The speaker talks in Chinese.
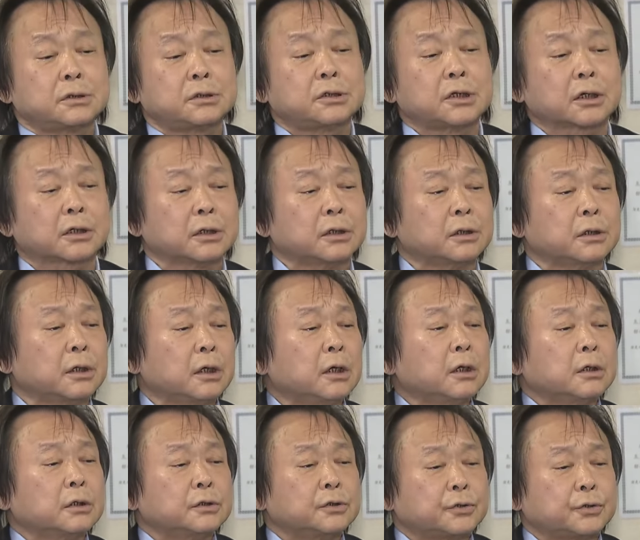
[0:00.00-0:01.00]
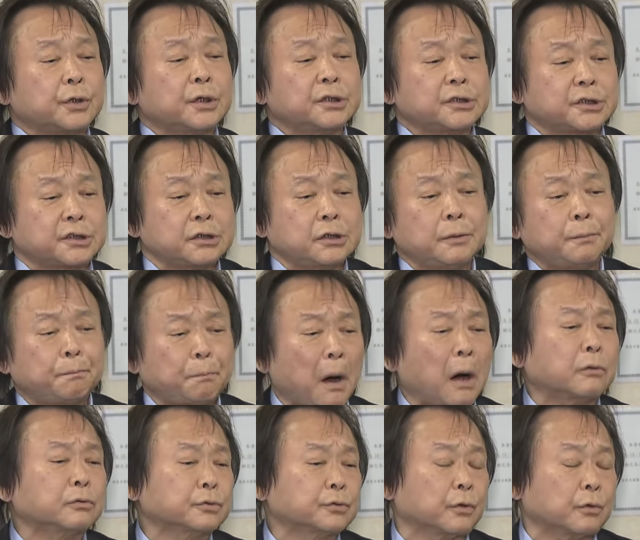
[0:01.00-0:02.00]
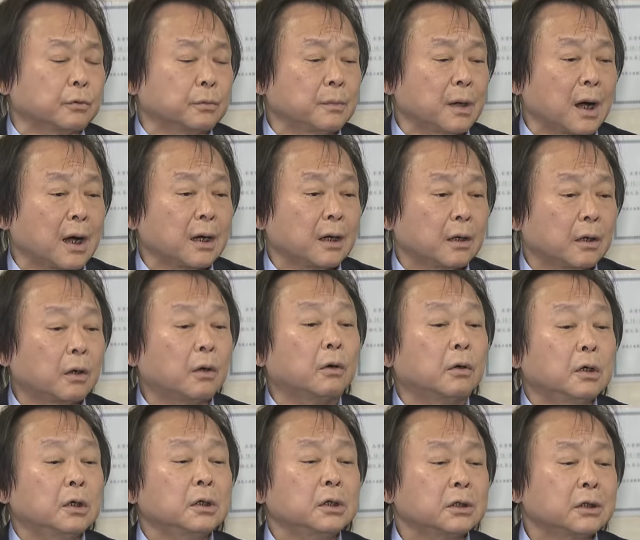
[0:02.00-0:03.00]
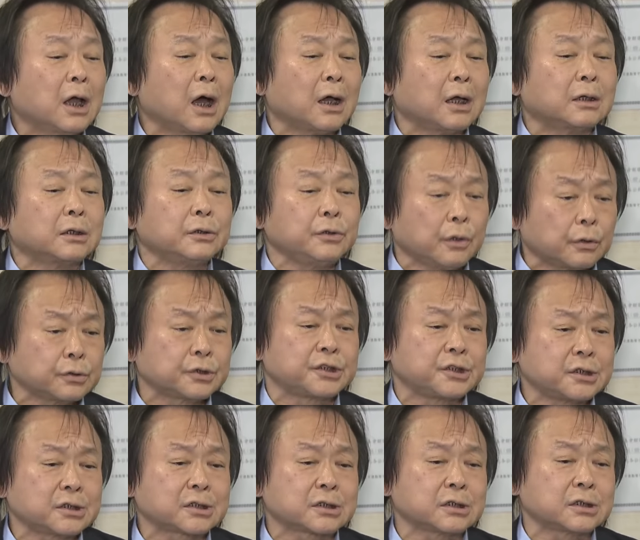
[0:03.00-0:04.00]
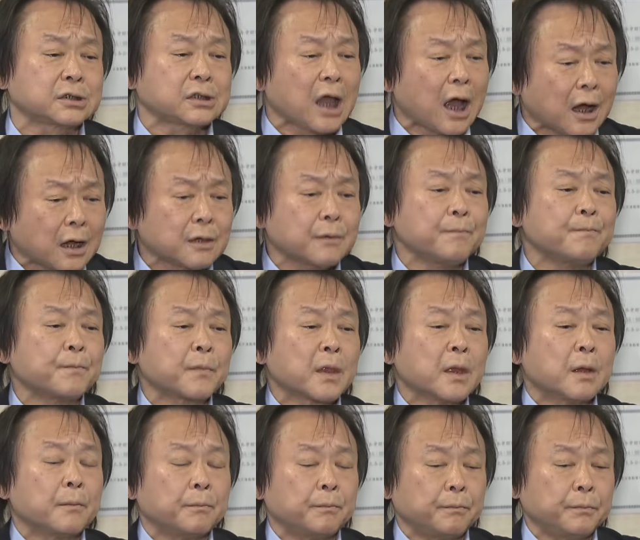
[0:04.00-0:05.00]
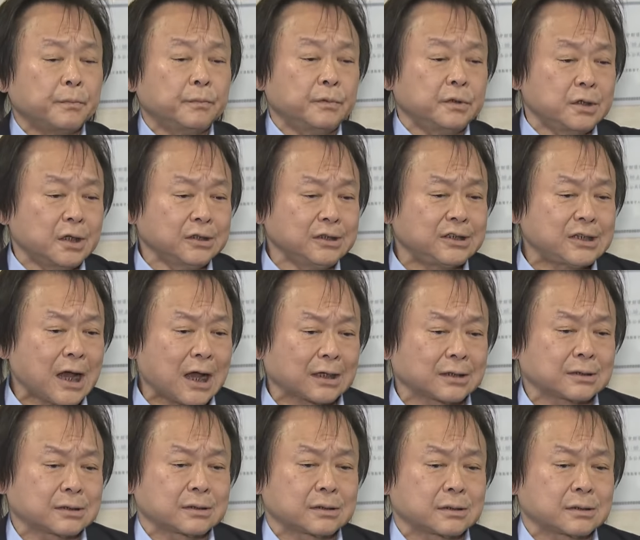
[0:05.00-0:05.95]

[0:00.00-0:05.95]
这个学习包容嘛，哦，那尤其是当人家